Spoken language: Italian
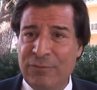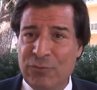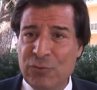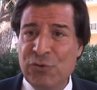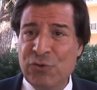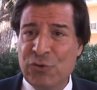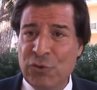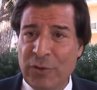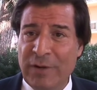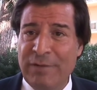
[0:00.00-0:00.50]

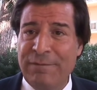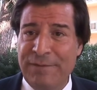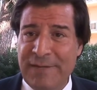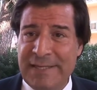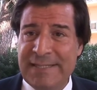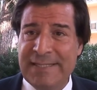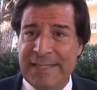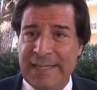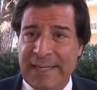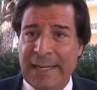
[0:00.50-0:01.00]
funzione
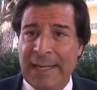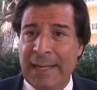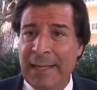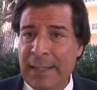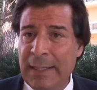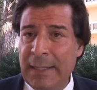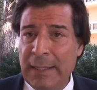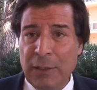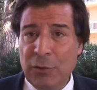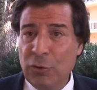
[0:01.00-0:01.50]
fisica
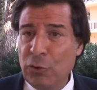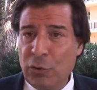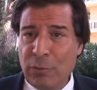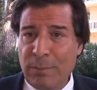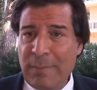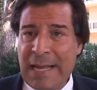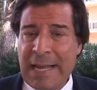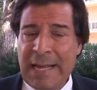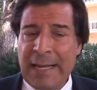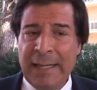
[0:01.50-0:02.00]

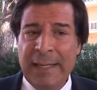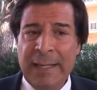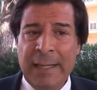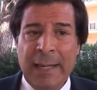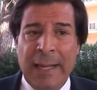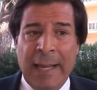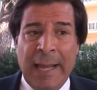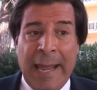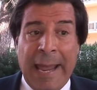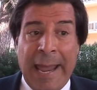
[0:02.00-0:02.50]
normale
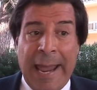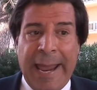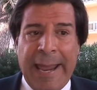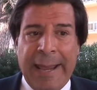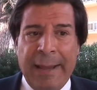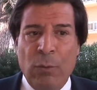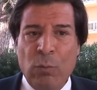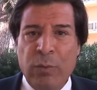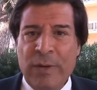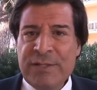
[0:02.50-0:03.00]

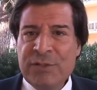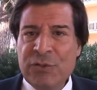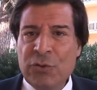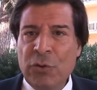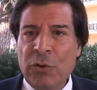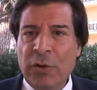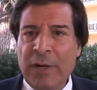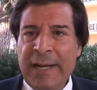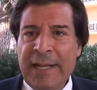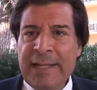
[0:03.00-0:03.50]
e
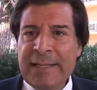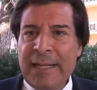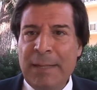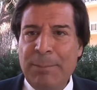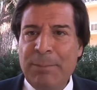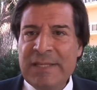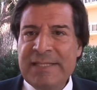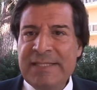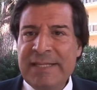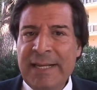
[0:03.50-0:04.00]
questo rende il
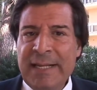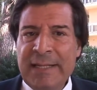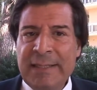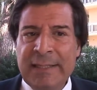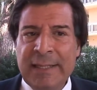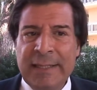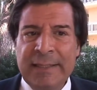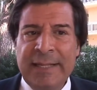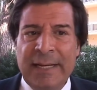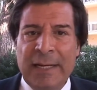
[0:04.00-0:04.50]

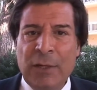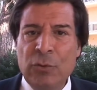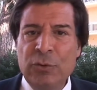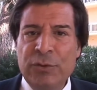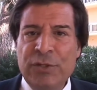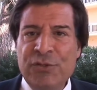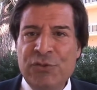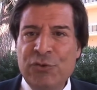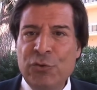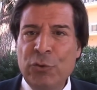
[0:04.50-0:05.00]
paziente nella
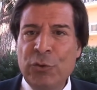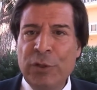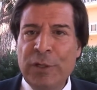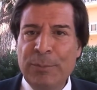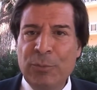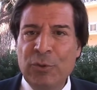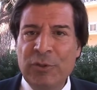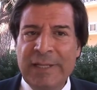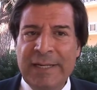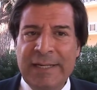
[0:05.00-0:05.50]
condizione di
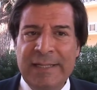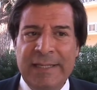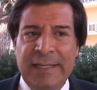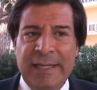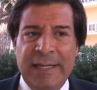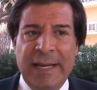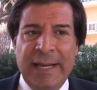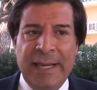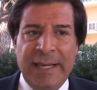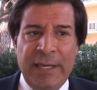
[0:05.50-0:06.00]
poter
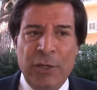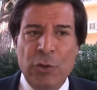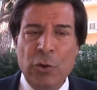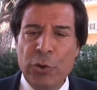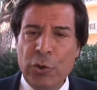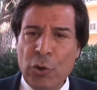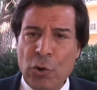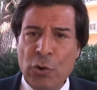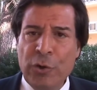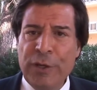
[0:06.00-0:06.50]
dire io
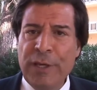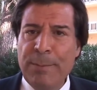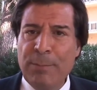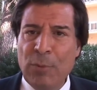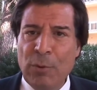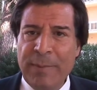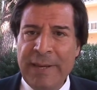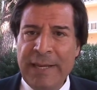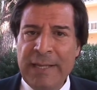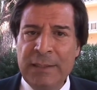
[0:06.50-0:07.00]
in ogni
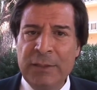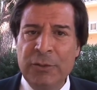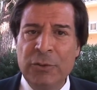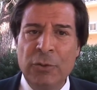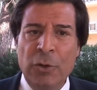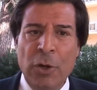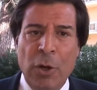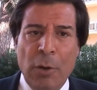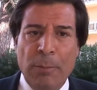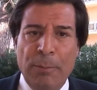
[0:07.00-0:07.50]

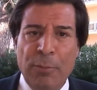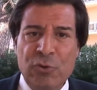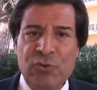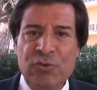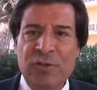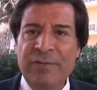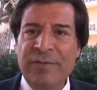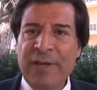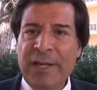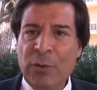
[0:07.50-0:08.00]
momento
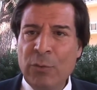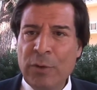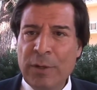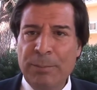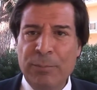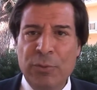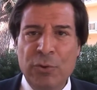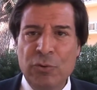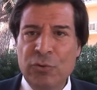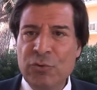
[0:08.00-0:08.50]
posso avere un
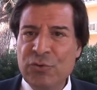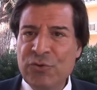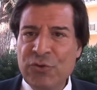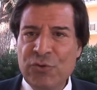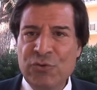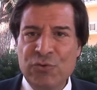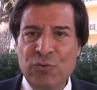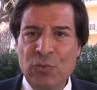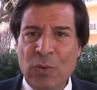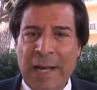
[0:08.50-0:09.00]
rapporto
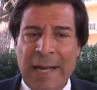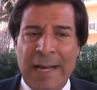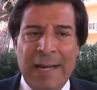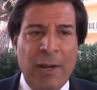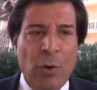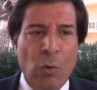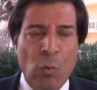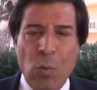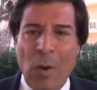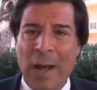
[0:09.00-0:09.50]

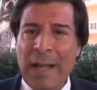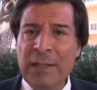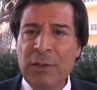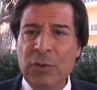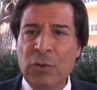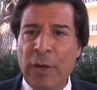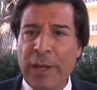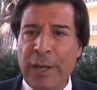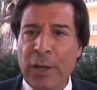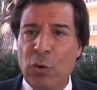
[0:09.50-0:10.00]
sessuale
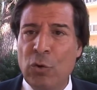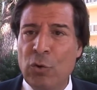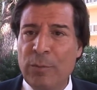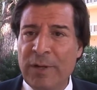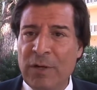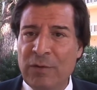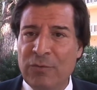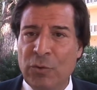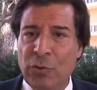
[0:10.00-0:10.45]
quando e come lo